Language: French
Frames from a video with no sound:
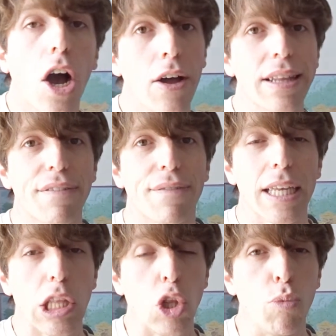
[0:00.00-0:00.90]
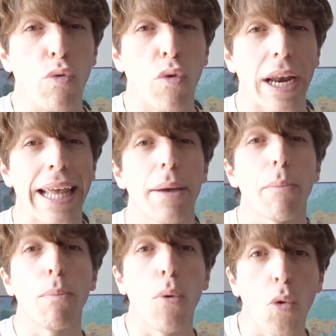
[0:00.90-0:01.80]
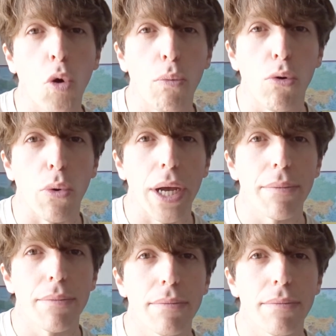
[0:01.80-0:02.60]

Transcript: En effet, nous pouvons aller beaucoup plus loin.